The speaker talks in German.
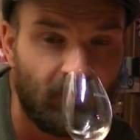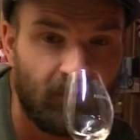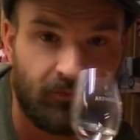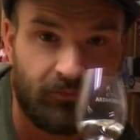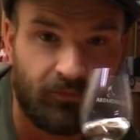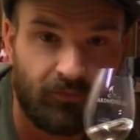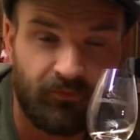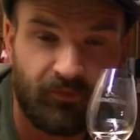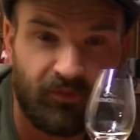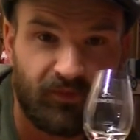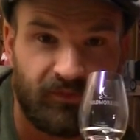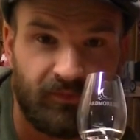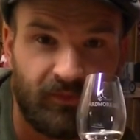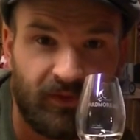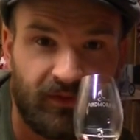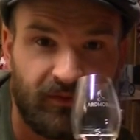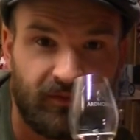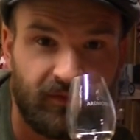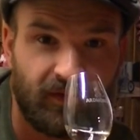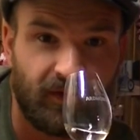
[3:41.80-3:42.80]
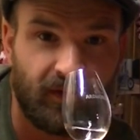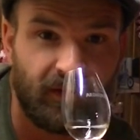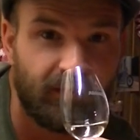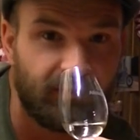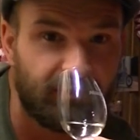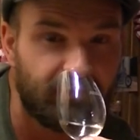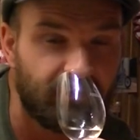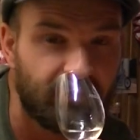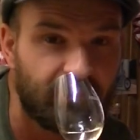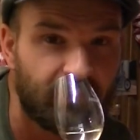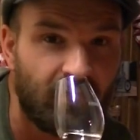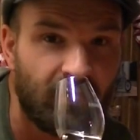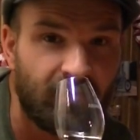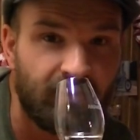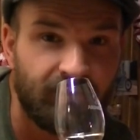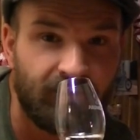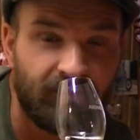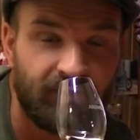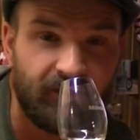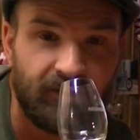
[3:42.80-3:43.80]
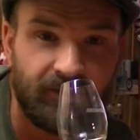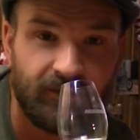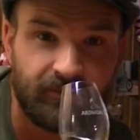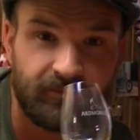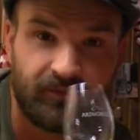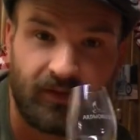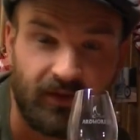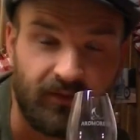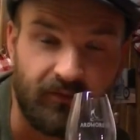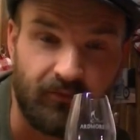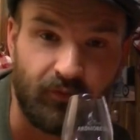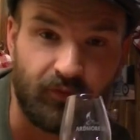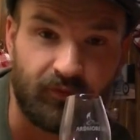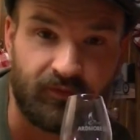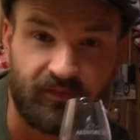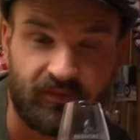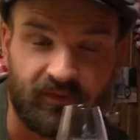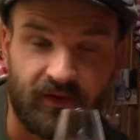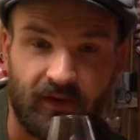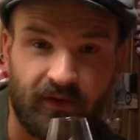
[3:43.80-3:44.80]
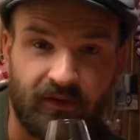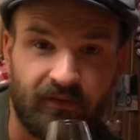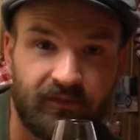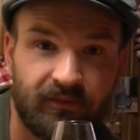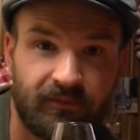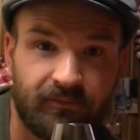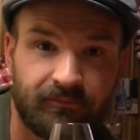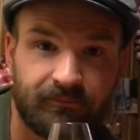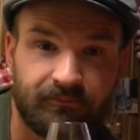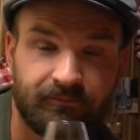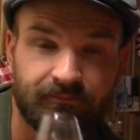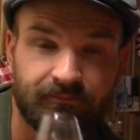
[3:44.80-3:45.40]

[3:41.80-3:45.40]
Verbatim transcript: Und vom Fass merke ich hier gar nichts, also keine Vanille, keine Würzigkeit,